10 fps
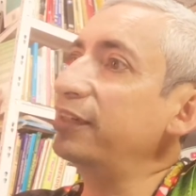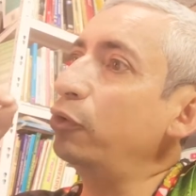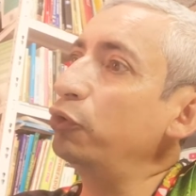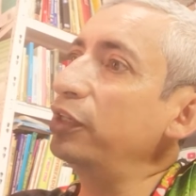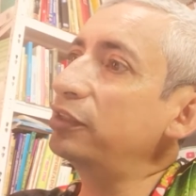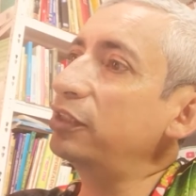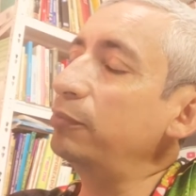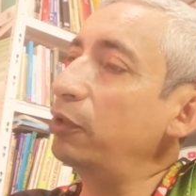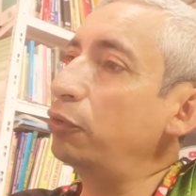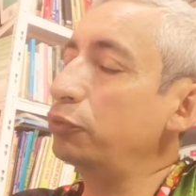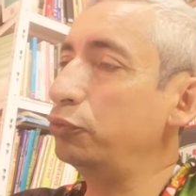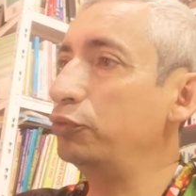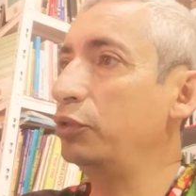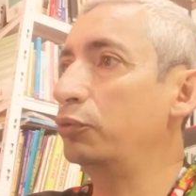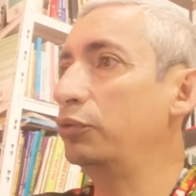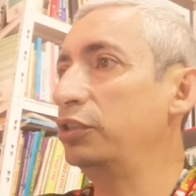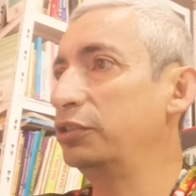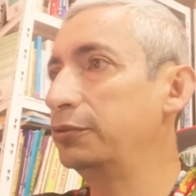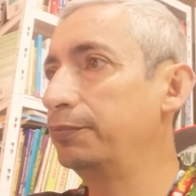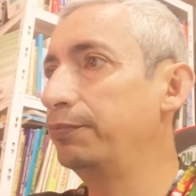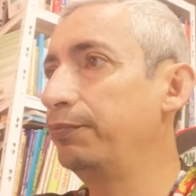se conecten mejor tus neuronas.